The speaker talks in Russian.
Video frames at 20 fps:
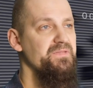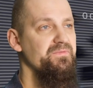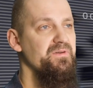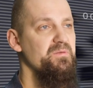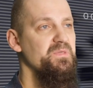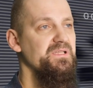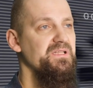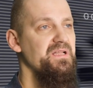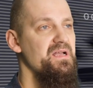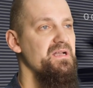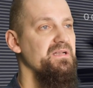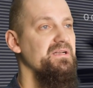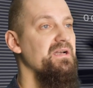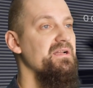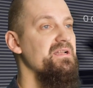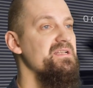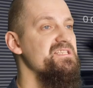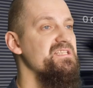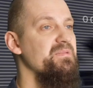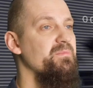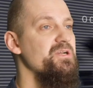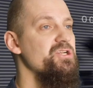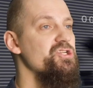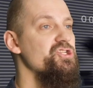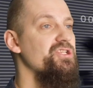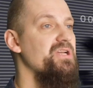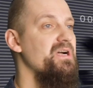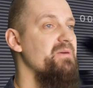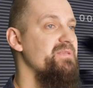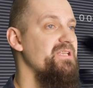была гораздо
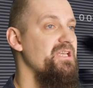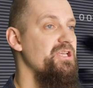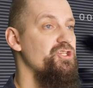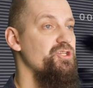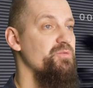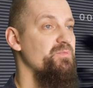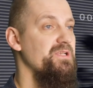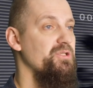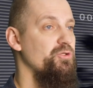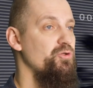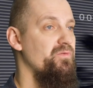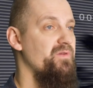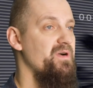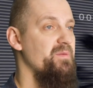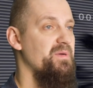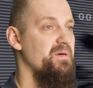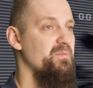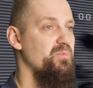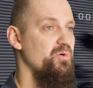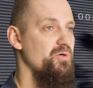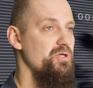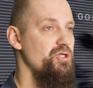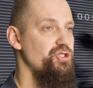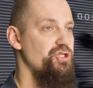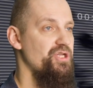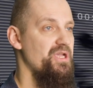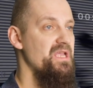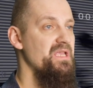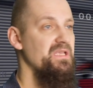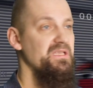масштабнее, чем Ледовое побоище
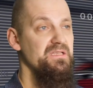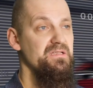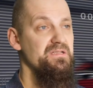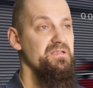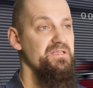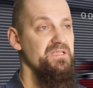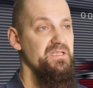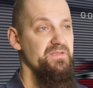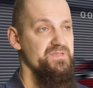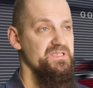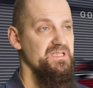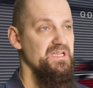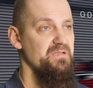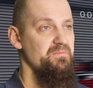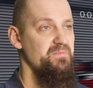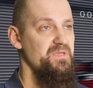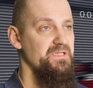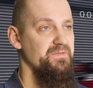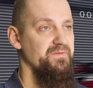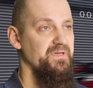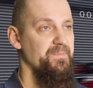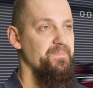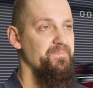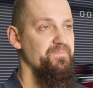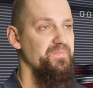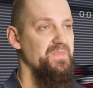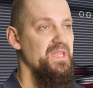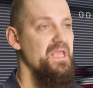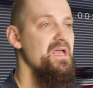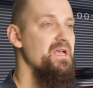или Невская битва.
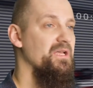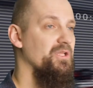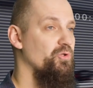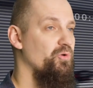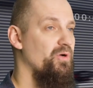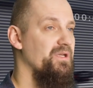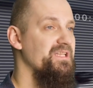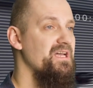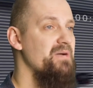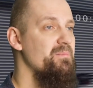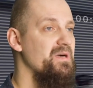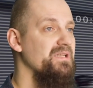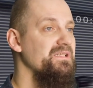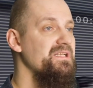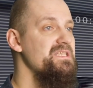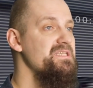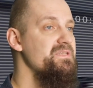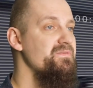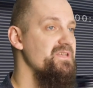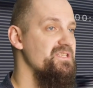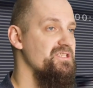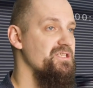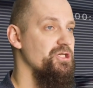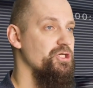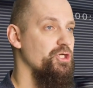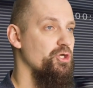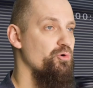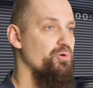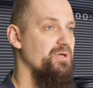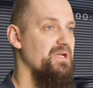Но она малоизвестна
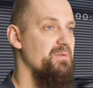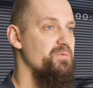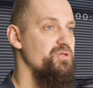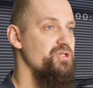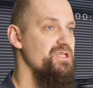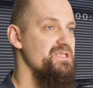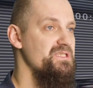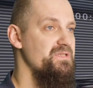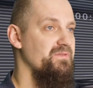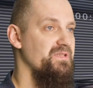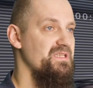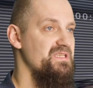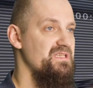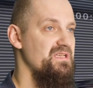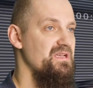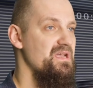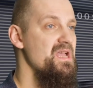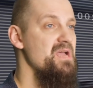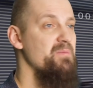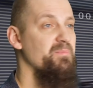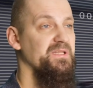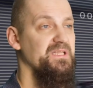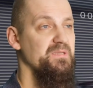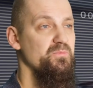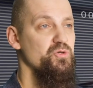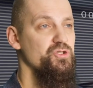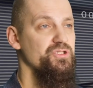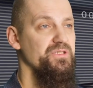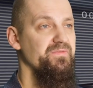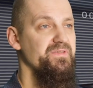широкой общественности, потому что
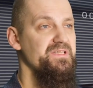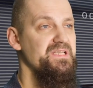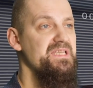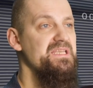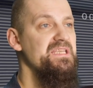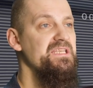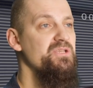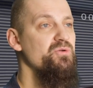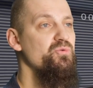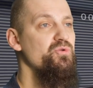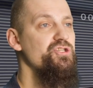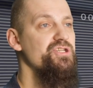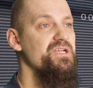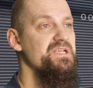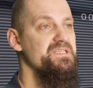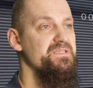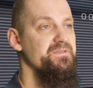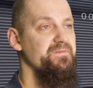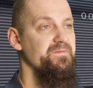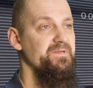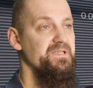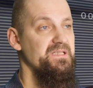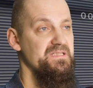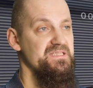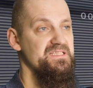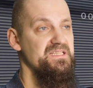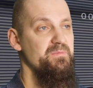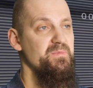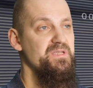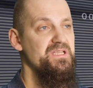в ней не участвовали
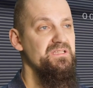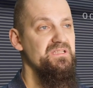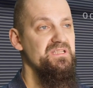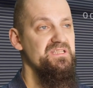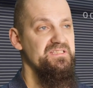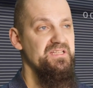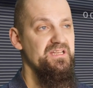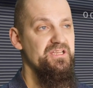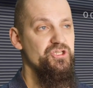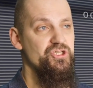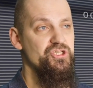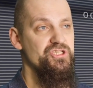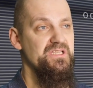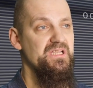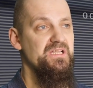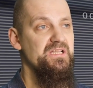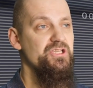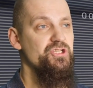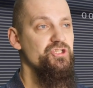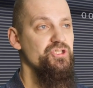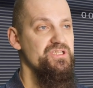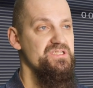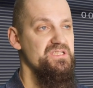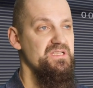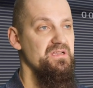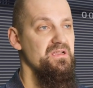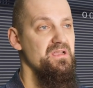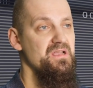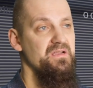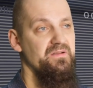знаменитые исторические личности
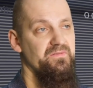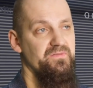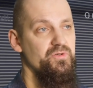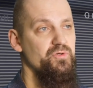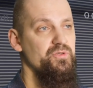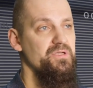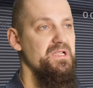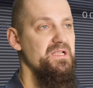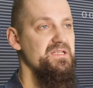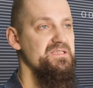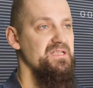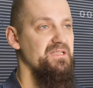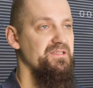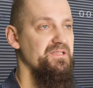вроде Александра